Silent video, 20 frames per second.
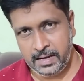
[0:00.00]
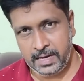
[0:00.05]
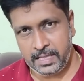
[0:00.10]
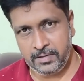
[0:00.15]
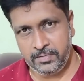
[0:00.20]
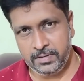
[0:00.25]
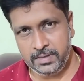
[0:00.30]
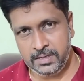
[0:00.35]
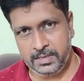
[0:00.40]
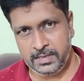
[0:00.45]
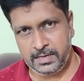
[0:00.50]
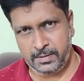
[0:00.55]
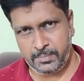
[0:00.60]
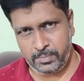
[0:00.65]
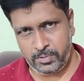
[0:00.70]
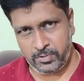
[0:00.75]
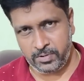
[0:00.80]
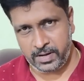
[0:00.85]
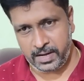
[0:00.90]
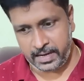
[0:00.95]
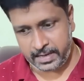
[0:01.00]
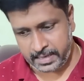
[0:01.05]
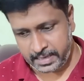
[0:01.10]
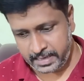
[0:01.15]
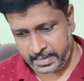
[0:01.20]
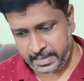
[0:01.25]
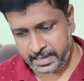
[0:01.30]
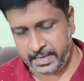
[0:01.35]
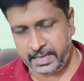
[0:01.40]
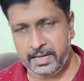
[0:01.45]
அதை வந்து நம்மளோட
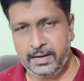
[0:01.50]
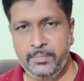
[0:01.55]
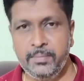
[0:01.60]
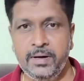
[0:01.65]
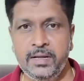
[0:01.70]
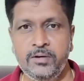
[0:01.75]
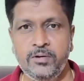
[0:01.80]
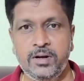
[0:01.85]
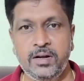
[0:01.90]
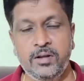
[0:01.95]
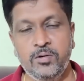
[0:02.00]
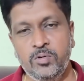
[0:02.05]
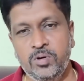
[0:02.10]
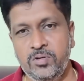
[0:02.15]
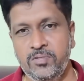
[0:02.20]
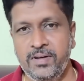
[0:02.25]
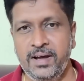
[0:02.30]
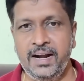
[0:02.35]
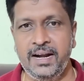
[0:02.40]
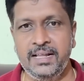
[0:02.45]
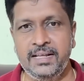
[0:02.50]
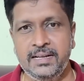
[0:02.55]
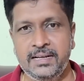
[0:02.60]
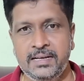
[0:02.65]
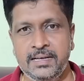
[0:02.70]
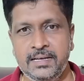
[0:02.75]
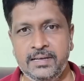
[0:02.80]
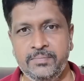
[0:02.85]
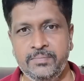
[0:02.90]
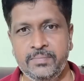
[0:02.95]
அங்கீகரிக்கிற மாதிரி ஒரு நான் ஒரு வேலை
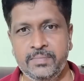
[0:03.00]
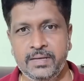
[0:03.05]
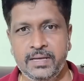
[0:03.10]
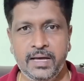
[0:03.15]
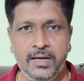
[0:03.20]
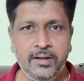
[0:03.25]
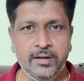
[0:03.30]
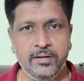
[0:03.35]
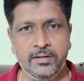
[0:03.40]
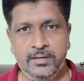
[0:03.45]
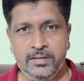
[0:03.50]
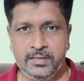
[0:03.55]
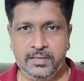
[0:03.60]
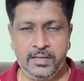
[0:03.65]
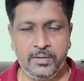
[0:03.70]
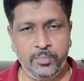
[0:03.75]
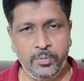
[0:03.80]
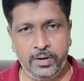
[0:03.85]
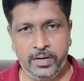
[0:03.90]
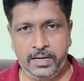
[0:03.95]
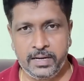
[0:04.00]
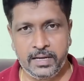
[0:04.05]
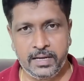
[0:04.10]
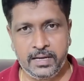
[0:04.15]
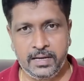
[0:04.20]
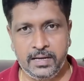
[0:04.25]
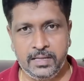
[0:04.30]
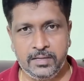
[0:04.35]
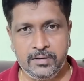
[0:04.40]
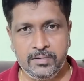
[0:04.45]
இருக்குது யாராவது இருந்தால் போயிருங்க
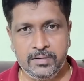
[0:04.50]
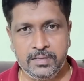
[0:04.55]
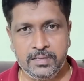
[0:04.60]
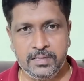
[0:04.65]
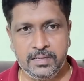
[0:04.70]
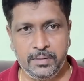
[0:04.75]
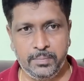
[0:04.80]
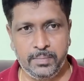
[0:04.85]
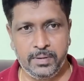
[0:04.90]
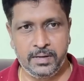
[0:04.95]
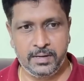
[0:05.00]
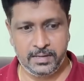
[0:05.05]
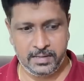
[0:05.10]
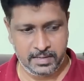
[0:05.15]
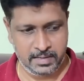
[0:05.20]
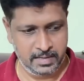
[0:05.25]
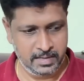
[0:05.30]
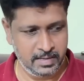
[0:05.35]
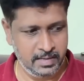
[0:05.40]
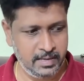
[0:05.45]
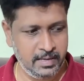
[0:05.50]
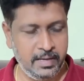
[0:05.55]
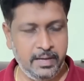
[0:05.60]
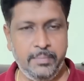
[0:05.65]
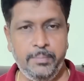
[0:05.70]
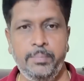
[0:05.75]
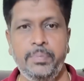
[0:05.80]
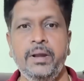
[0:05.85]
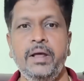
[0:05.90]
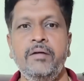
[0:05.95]
அதுக்கு வந்து ரொம்ப
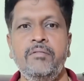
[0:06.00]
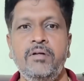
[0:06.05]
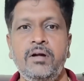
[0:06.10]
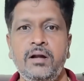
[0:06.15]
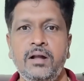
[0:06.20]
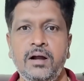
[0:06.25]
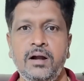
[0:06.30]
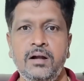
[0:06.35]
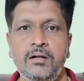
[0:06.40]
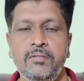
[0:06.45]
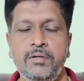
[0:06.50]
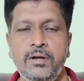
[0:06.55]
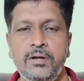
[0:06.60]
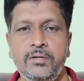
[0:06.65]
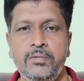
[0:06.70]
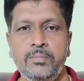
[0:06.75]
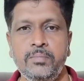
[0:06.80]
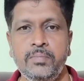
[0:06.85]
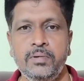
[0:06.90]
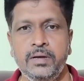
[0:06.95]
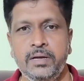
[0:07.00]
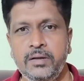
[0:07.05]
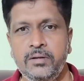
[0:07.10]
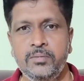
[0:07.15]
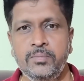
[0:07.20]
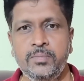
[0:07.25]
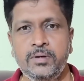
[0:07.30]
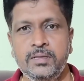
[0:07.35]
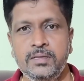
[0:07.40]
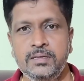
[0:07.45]
பிரேவான ஆள் வேணும்
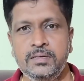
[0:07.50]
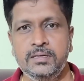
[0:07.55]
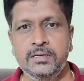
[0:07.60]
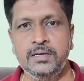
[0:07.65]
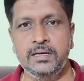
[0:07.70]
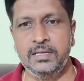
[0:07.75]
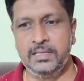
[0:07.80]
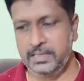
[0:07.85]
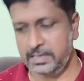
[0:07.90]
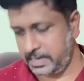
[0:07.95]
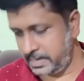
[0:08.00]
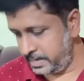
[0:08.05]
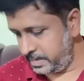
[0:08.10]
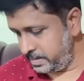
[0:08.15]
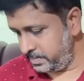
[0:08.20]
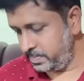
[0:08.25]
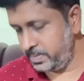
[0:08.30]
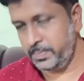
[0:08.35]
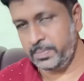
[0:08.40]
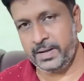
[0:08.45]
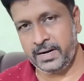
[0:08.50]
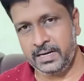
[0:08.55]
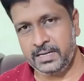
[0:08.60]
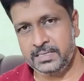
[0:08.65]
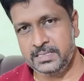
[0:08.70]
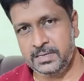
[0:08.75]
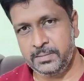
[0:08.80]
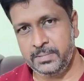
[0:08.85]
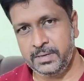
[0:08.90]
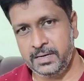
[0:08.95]
இன்னும் வந்து அந்த கடை இப்போ
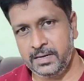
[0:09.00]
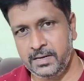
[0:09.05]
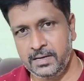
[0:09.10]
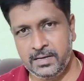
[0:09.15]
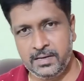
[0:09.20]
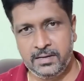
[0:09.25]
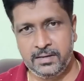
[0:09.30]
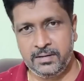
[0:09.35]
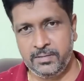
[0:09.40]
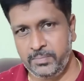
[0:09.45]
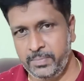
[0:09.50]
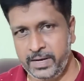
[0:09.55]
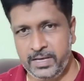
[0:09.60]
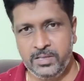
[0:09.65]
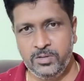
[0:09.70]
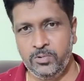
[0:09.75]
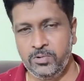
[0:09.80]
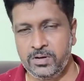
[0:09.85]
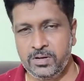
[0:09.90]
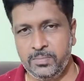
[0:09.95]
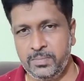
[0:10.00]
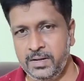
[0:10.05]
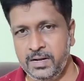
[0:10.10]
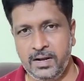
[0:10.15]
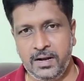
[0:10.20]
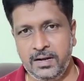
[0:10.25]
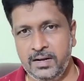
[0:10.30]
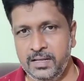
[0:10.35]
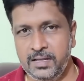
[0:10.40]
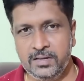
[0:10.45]
மிரட்டிச்சு அப்படின்னா பயந்து ஓடுற மாதிரி
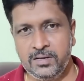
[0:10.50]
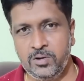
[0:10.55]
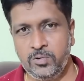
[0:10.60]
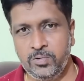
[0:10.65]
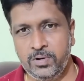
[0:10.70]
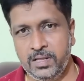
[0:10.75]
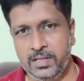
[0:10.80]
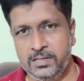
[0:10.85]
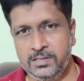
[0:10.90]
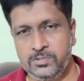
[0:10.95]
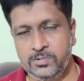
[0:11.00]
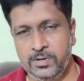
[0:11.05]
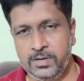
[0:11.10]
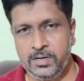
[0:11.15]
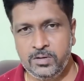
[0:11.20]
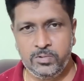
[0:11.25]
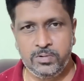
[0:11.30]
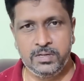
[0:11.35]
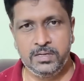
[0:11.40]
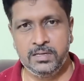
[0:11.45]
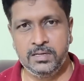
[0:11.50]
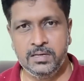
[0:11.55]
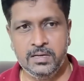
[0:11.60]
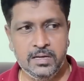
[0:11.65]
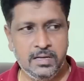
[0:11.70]
ஆளாக இருக்கக்கூடாதுன்னு சொல்லிட்டு ஒரு